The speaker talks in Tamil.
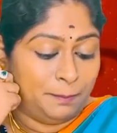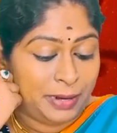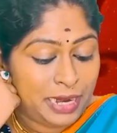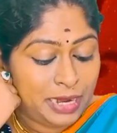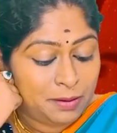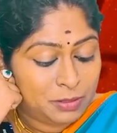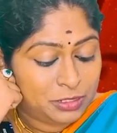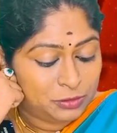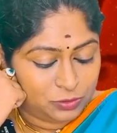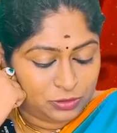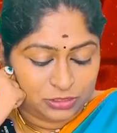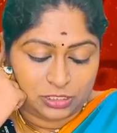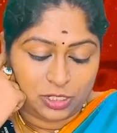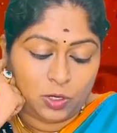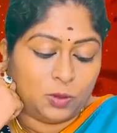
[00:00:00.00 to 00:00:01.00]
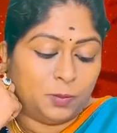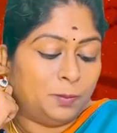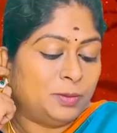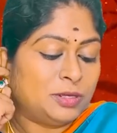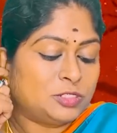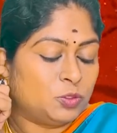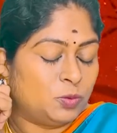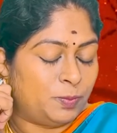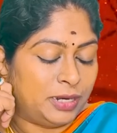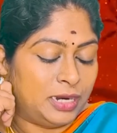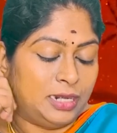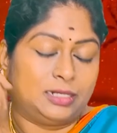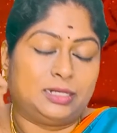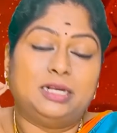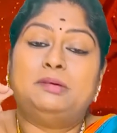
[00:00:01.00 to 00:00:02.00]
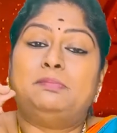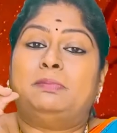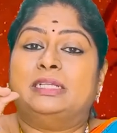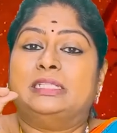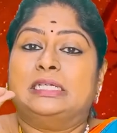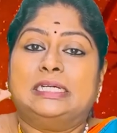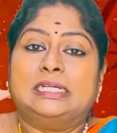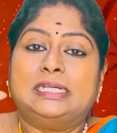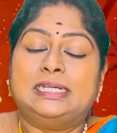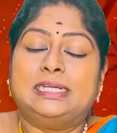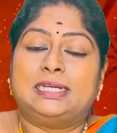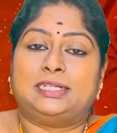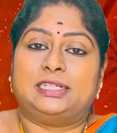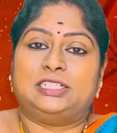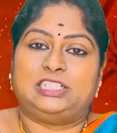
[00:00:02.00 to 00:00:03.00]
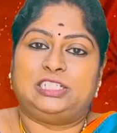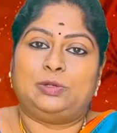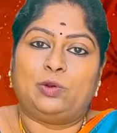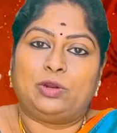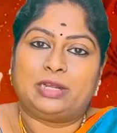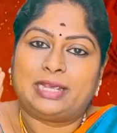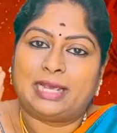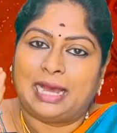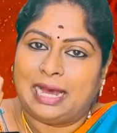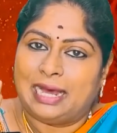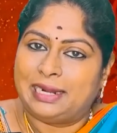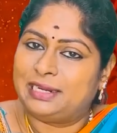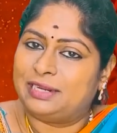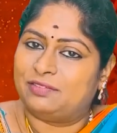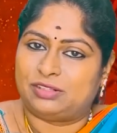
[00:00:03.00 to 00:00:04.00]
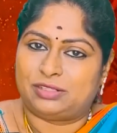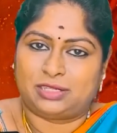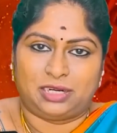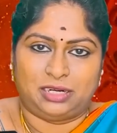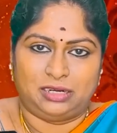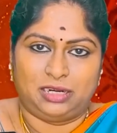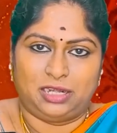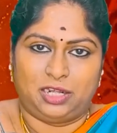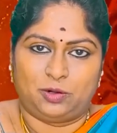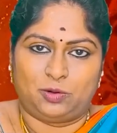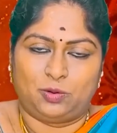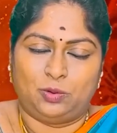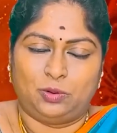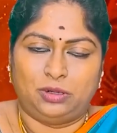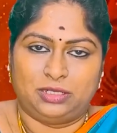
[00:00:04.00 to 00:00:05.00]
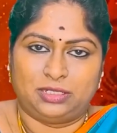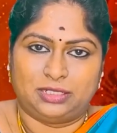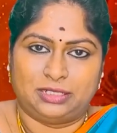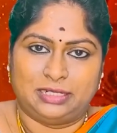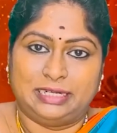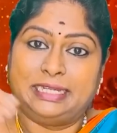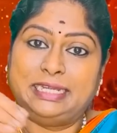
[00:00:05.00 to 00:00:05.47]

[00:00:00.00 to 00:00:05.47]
மே மந்த் வந்து தான் ரொம்ப சூப்பராக இருக்குது மதர்லி எனர்ஜி ஒரு கேரிங் வந்து நல்லா இருக்கும் உங்களுக்கு